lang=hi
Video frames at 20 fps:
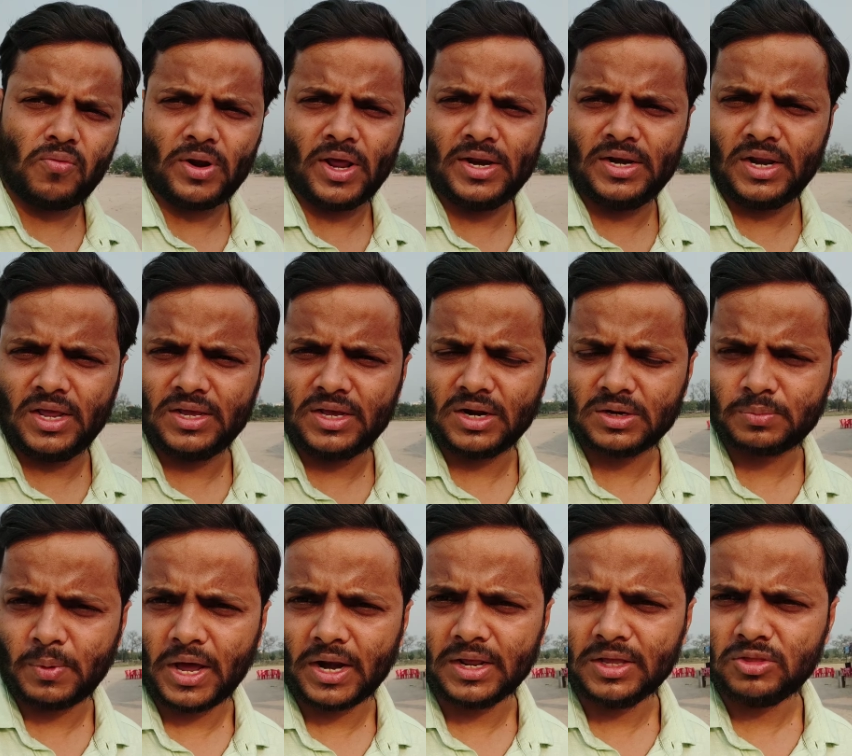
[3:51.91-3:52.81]
ऑफलाइन नहीं कर
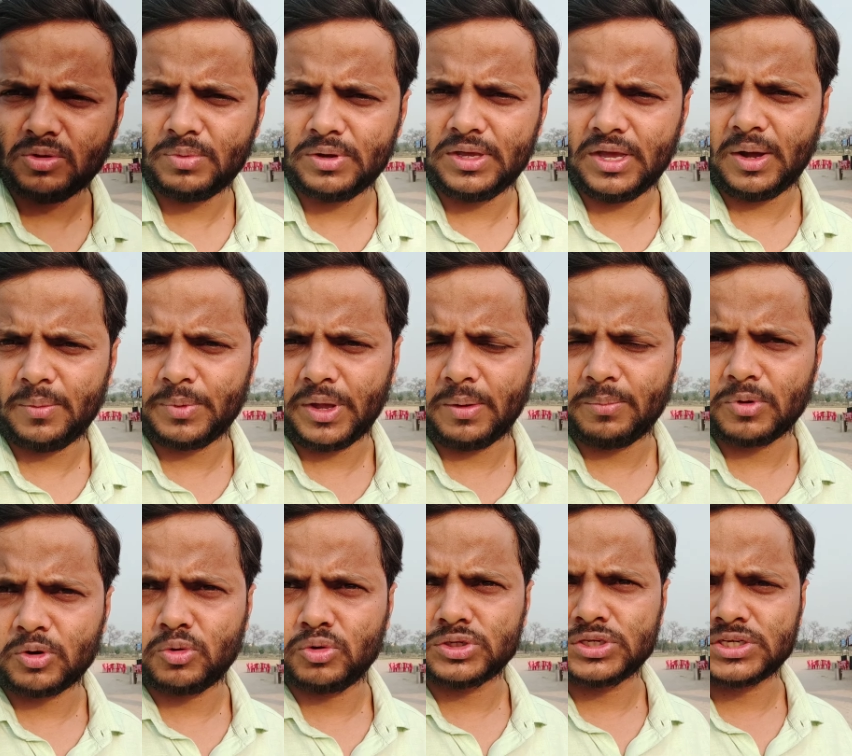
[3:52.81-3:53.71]
पा रहे हैं तो भाई आप यहाँ
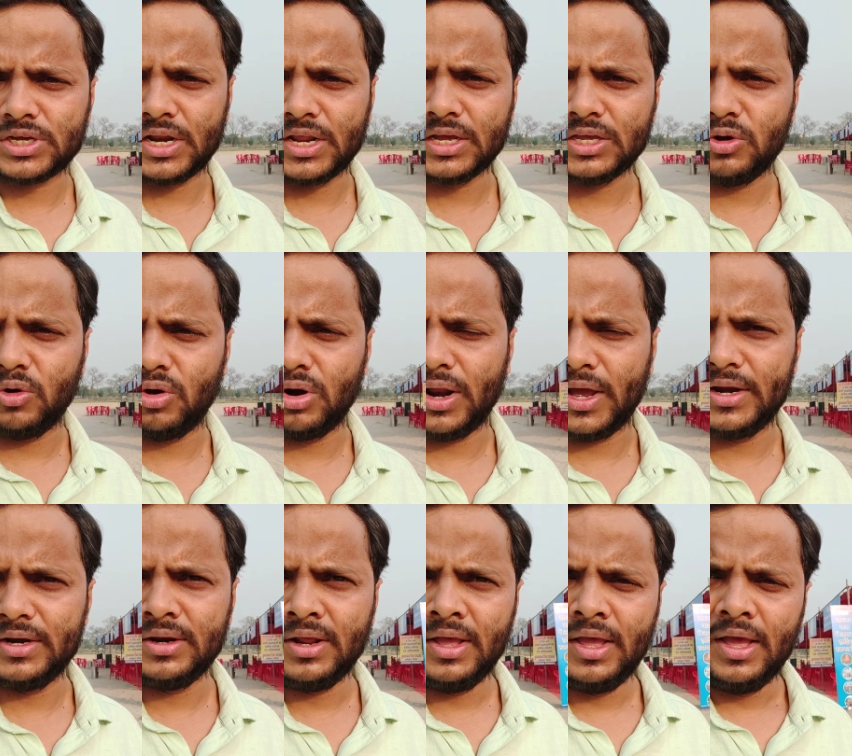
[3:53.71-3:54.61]
पर कोशिश करें कि
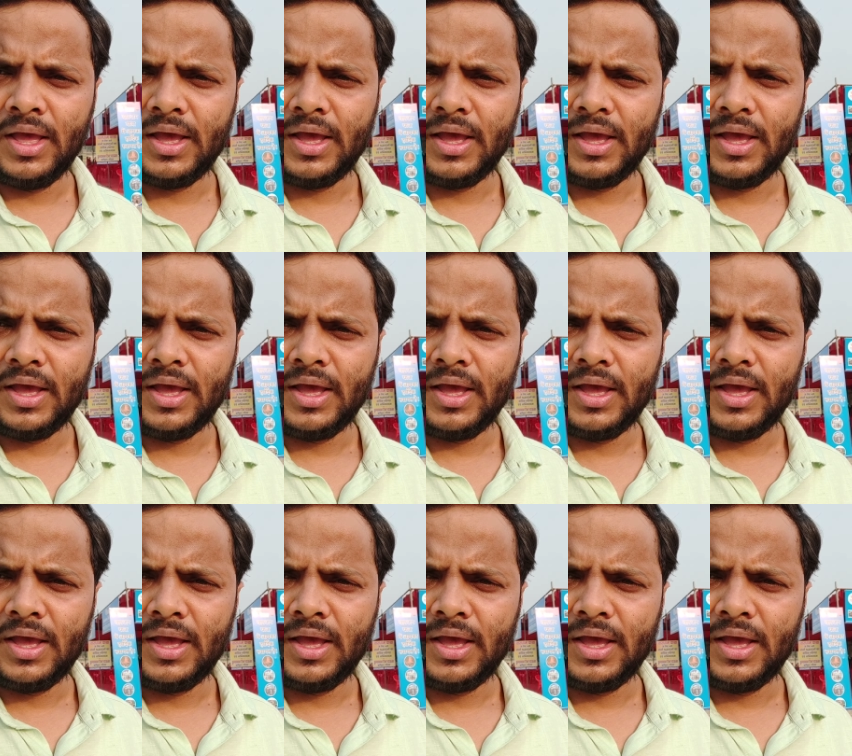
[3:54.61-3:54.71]
ऑनलाइन